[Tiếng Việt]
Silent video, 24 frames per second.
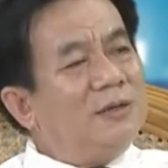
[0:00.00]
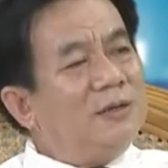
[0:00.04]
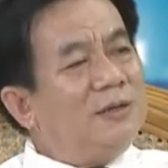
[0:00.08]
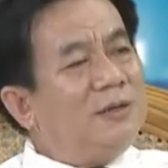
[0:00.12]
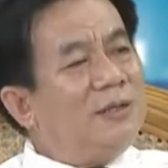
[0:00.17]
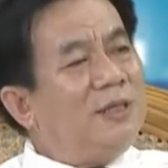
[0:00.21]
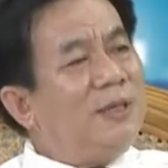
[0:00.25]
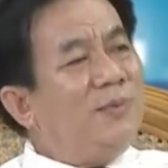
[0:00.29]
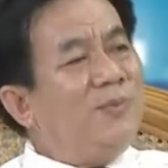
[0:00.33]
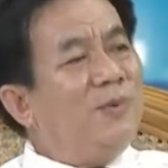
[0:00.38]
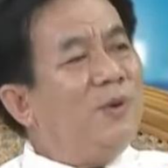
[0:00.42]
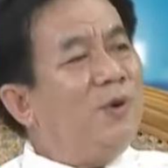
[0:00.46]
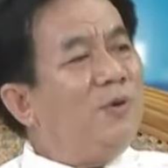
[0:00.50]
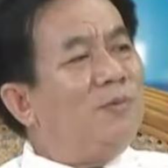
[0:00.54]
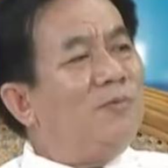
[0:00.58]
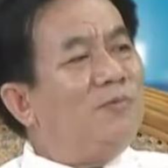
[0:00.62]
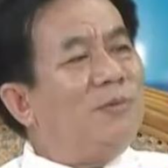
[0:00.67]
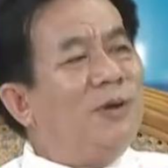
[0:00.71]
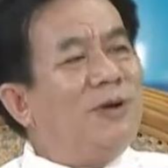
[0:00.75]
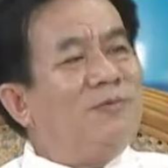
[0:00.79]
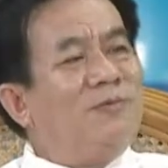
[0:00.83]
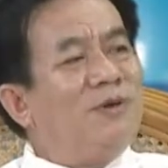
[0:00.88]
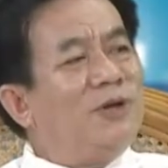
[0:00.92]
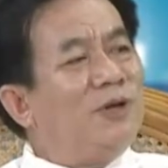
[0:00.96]
tiếp 1
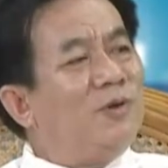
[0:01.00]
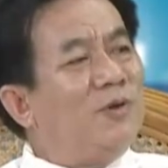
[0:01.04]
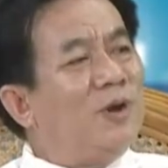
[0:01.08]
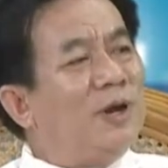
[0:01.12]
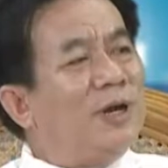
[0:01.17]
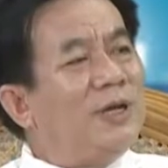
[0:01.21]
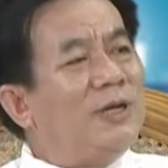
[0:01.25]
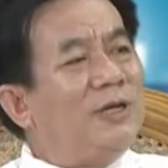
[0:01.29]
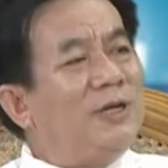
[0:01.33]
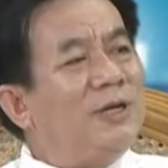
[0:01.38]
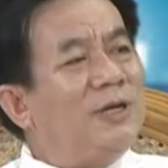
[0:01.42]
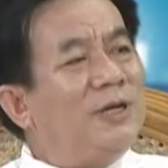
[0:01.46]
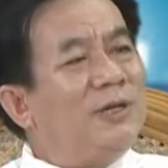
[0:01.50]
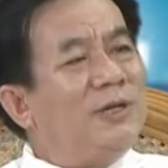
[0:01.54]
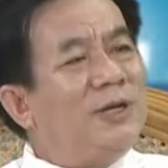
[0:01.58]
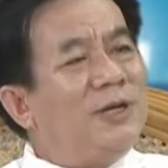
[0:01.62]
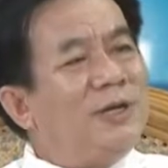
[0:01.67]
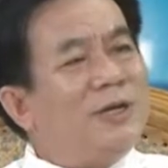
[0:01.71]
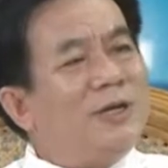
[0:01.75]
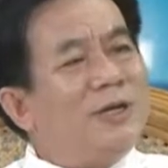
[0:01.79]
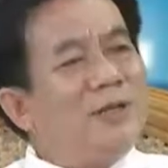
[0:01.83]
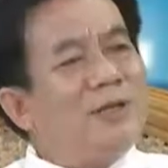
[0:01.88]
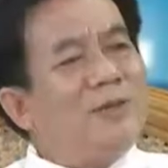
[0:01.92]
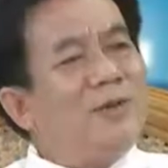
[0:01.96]
mới vừa khỏi thì
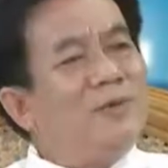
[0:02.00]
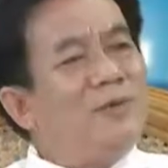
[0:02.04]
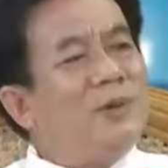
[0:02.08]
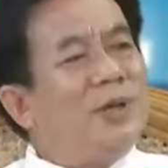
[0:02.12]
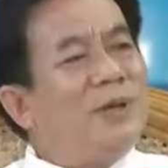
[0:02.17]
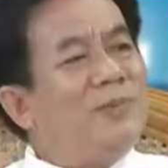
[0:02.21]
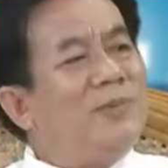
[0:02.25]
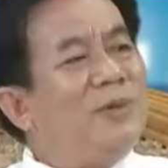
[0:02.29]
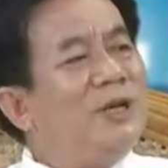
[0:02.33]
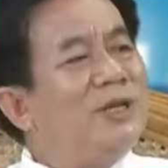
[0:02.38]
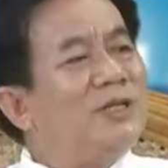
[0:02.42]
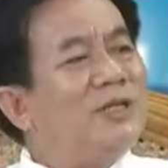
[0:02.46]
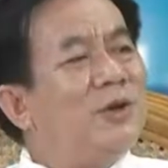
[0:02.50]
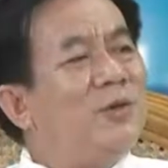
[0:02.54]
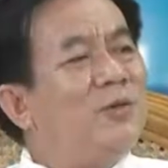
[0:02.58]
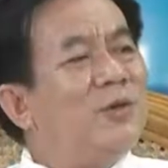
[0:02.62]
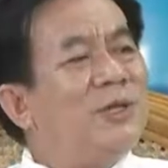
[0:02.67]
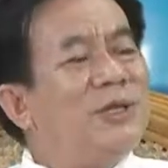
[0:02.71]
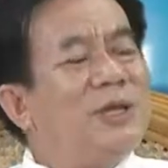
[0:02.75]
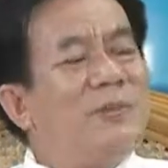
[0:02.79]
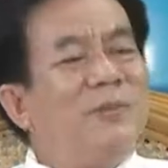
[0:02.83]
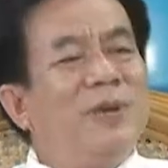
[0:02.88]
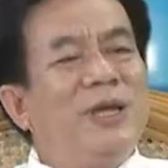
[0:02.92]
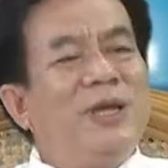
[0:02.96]
cả tuần lễ 10 sau
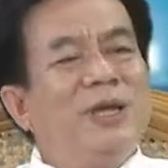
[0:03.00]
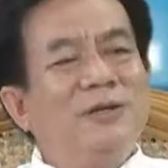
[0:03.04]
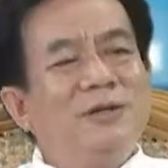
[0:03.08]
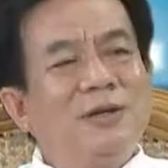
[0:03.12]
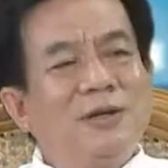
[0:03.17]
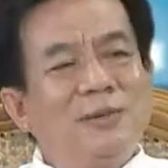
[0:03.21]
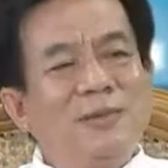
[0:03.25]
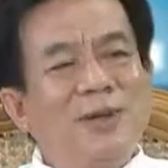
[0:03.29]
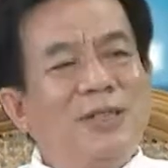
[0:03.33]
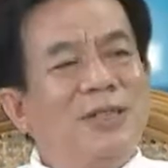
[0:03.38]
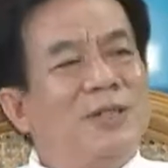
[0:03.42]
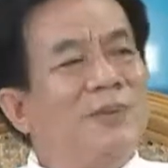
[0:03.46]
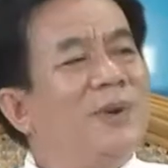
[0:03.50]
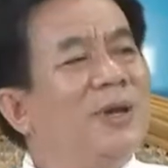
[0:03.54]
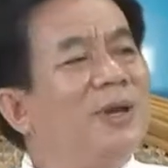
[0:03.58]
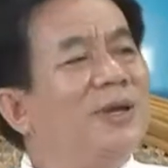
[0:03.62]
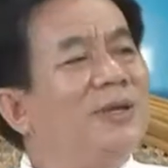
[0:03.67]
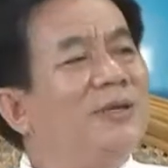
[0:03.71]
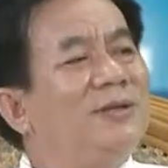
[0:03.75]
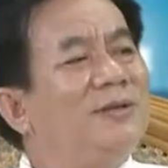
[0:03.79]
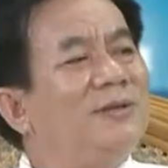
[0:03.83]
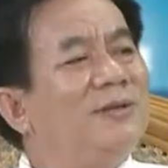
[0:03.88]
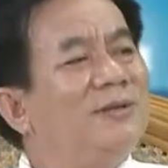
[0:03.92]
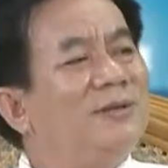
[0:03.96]
có thể bị Lại nữa bị tiếp
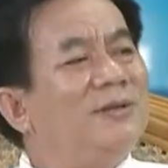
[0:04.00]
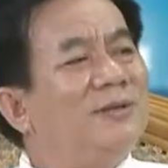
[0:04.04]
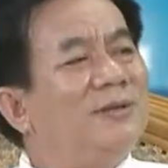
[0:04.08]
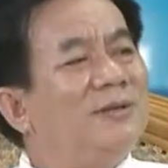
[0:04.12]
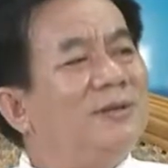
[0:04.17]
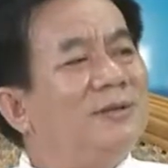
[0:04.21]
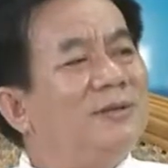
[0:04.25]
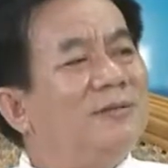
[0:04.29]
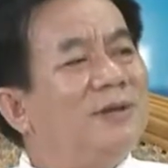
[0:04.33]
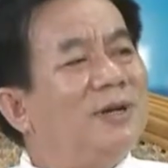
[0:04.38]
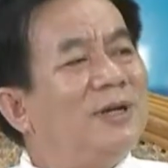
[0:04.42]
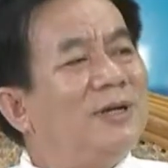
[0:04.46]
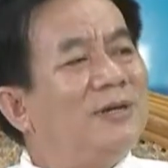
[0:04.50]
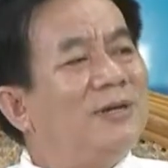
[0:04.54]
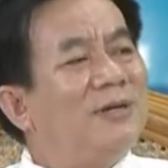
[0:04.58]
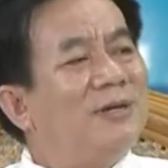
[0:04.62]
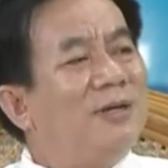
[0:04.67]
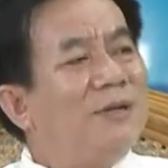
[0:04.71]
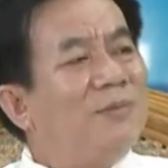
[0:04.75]
2 tiếp 2 vâng